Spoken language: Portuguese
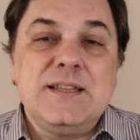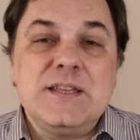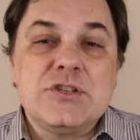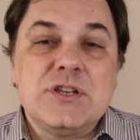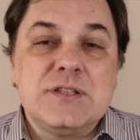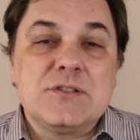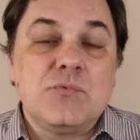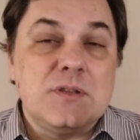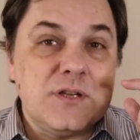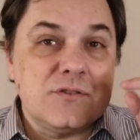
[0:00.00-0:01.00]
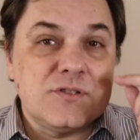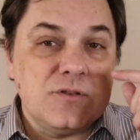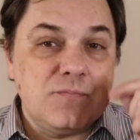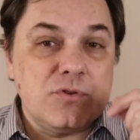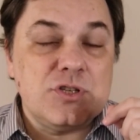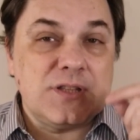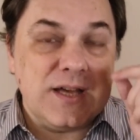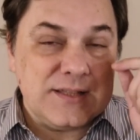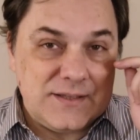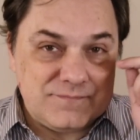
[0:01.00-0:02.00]
legendas com a tradução
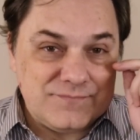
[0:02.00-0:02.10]
projetada